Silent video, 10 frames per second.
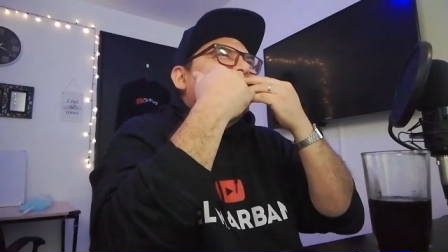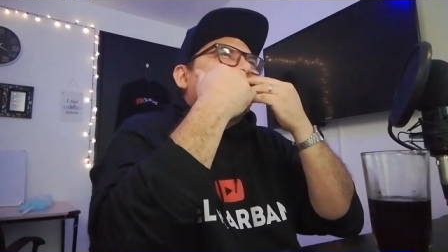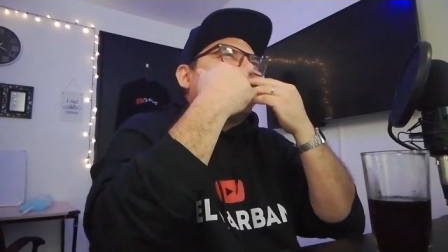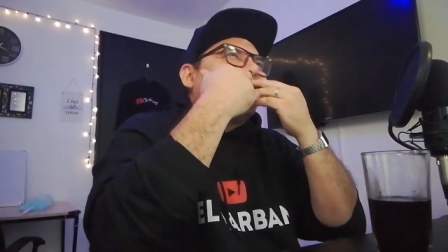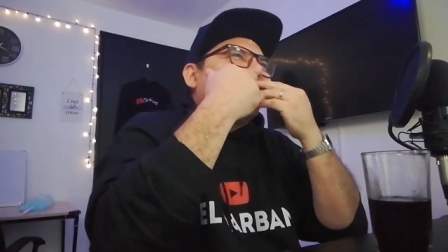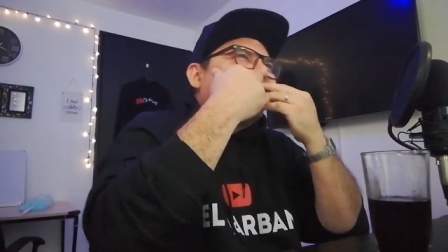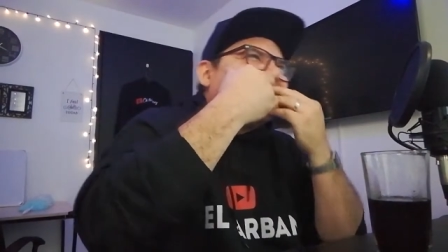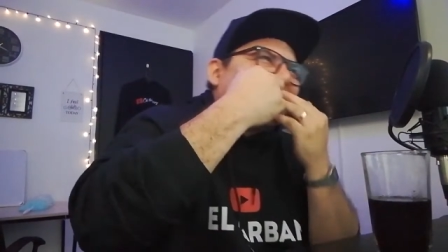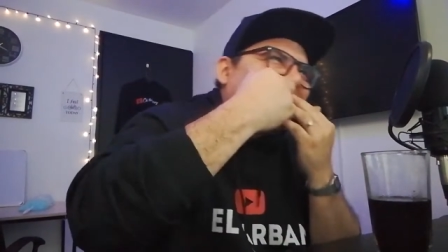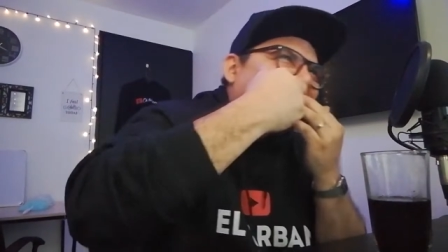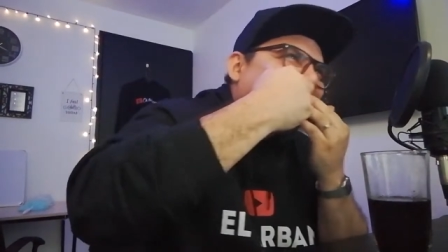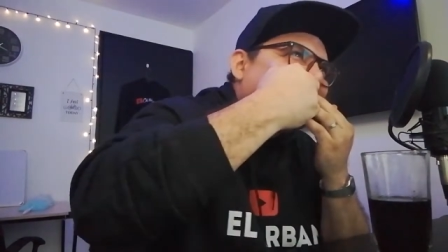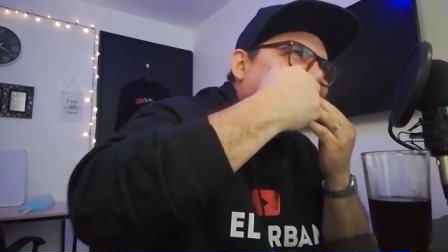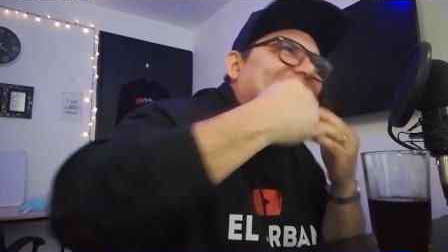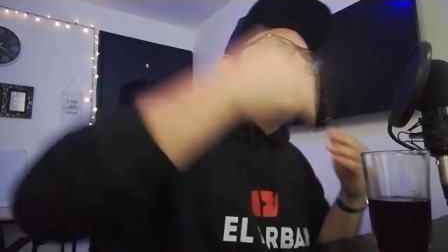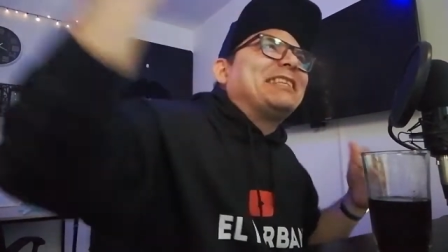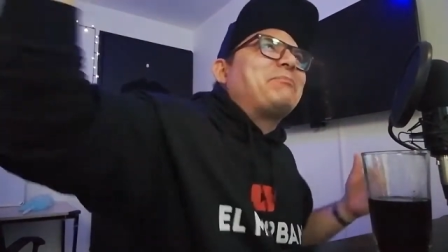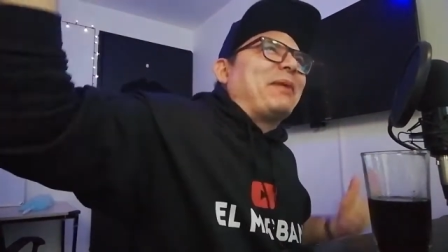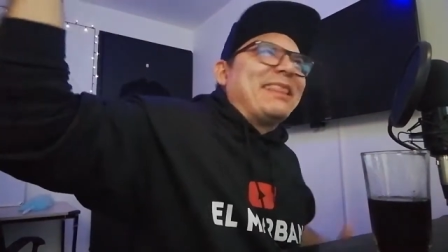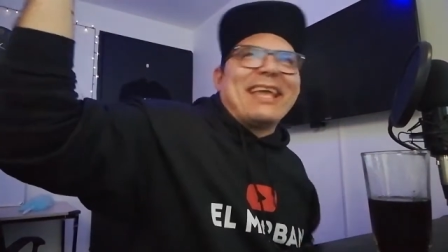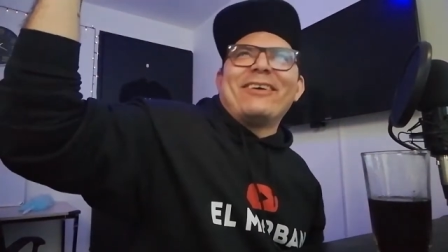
sea, o mamás así. Aparte,